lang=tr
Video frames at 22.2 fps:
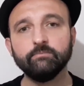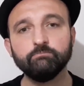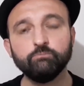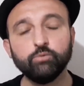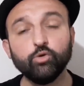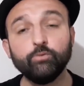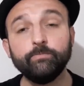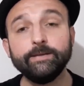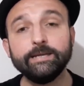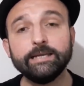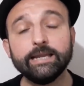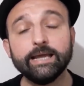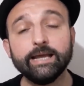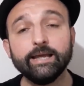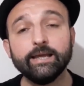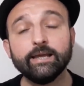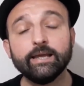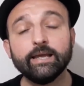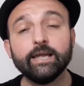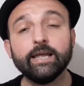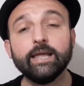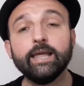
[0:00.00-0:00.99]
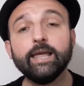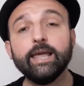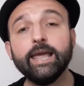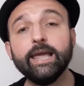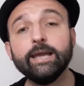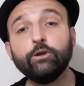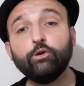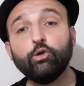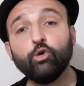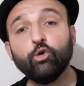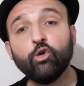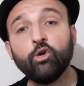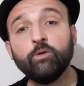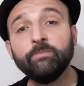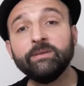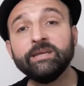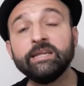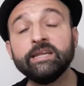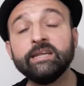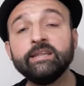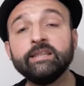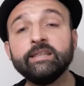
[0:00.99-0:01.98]
Bu bile
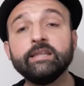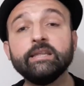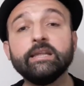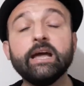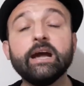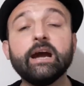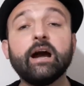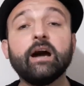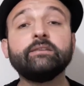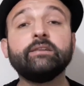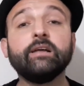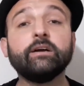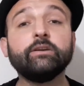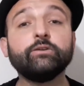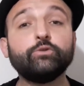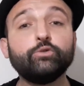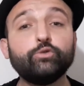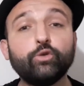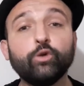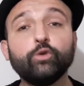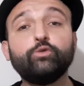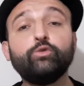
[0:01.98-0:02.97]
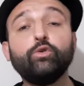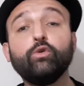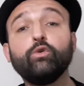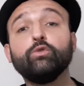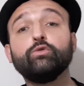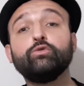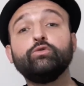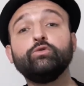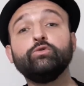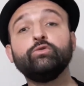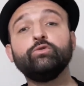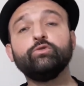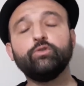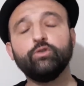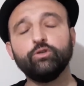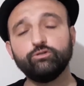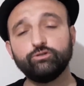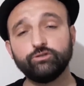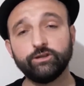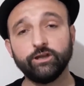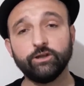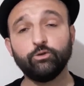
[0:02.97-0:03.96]
ekonominin ne kadar kötü olduğunu
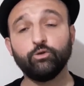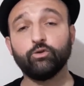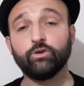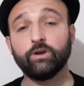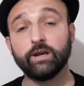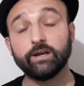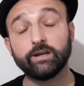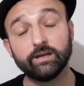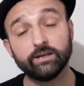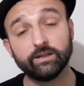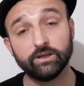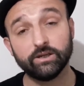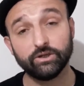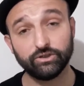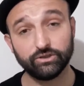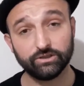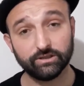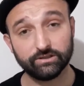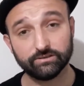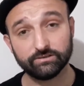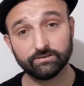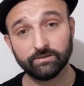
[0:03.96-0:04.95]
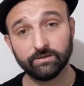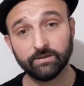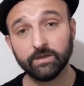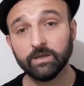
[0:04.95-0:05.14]
gösteriyor arkadaşlar.